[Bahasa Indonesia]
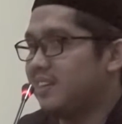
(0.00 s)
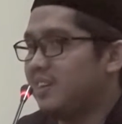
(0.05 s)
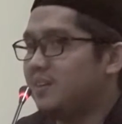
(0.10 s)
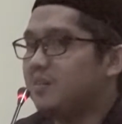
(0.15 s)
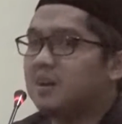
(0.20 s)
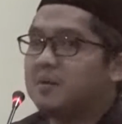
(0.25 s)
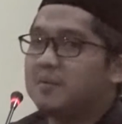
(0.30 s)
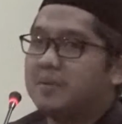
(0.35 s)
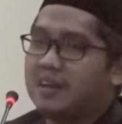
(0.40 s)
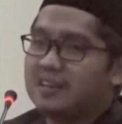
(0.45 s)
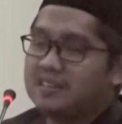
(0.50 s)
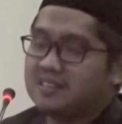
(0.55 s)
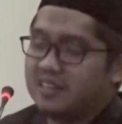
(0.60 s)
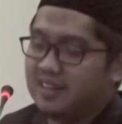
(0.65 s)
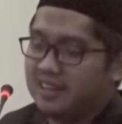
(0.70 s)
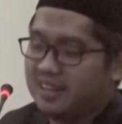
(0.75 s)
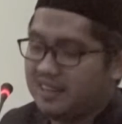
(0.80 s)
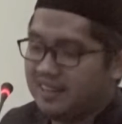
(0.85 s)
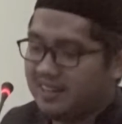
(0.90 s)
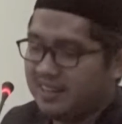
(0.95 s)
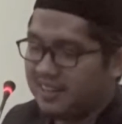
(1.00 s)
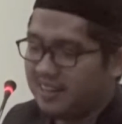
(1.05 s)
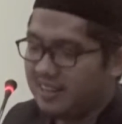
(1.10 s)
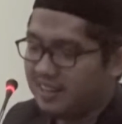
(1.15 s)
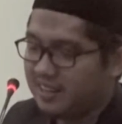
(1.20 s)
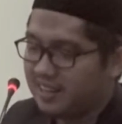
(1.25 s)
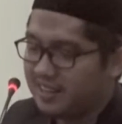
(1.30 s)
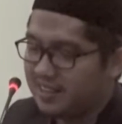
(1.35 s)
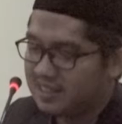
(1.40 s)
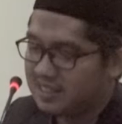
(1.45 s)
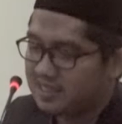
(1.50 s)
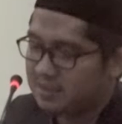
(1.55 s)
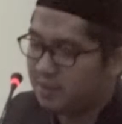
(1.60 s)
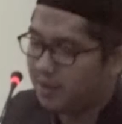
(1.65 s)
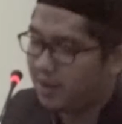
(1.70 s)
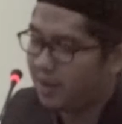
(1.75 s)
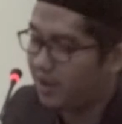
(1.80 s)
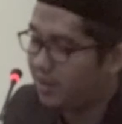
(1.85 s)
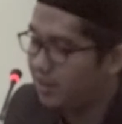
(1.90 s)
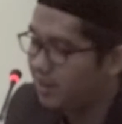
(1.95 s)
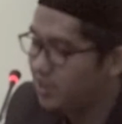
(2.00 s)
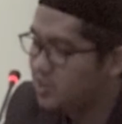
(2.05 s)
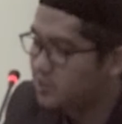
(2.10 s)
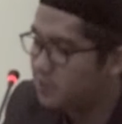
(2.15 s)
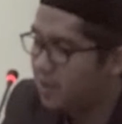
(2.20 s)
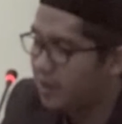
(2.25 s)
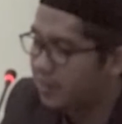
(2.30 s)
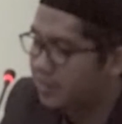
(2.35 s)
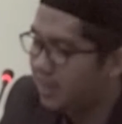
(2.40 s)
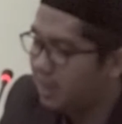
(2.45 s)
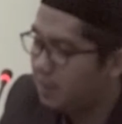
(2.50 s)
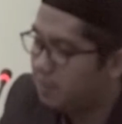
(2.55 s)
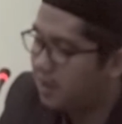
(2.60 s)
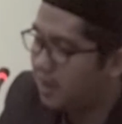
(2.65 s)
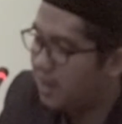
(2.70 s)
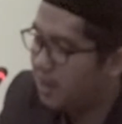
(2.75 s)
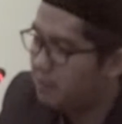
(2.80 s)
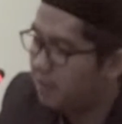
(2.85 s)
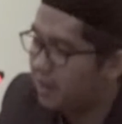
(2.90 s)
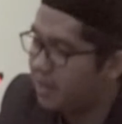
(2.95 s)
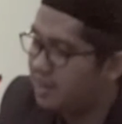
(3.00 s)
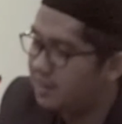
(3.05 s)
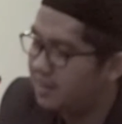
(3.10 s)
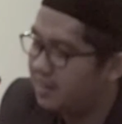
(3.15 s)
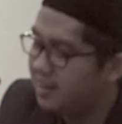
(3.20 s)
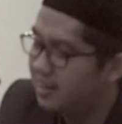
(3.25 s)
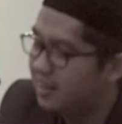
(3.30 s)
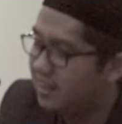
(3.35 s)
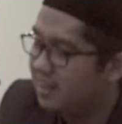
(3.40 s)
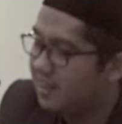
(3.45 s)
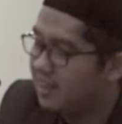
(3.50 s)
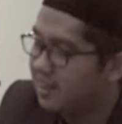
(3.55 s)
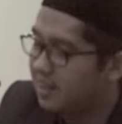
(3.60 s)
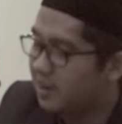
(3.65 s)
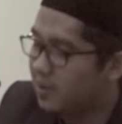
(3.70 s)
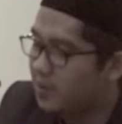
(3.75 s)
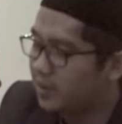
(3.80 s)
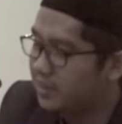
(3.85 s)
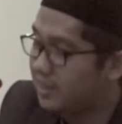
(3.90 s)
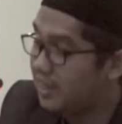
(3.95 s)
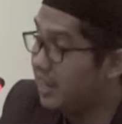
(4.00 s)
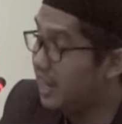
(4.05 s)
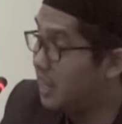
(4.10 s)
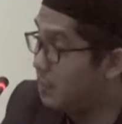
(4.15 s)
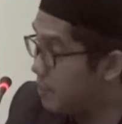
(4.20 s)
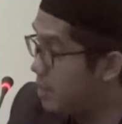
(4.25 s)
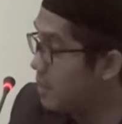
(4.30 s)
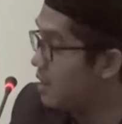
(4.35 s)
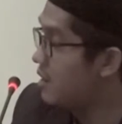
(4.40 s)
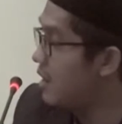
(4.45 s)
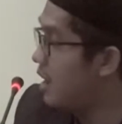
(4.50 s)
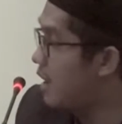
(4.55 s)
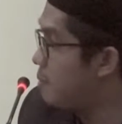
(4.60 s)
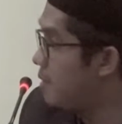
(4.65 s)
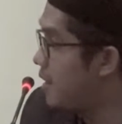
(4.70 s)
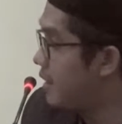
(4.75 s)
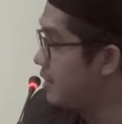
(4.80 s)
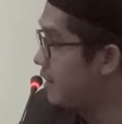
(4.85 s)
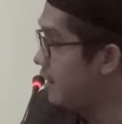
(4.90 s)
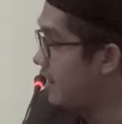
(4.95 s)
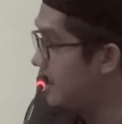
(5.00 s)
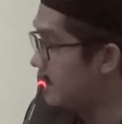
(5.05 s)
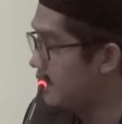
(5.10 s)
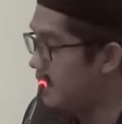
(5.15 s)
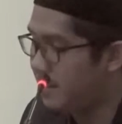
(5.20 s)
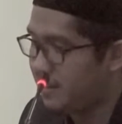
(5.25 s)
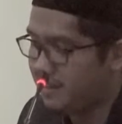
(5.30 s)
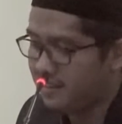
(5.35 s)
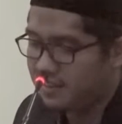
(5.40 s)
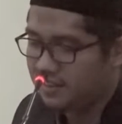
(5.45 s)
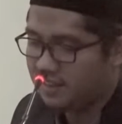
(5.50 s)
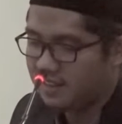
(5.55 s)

Luar biasa. Semoga Allah Subhanahu wa taala menanamkan kekuatan iman dalam hati kita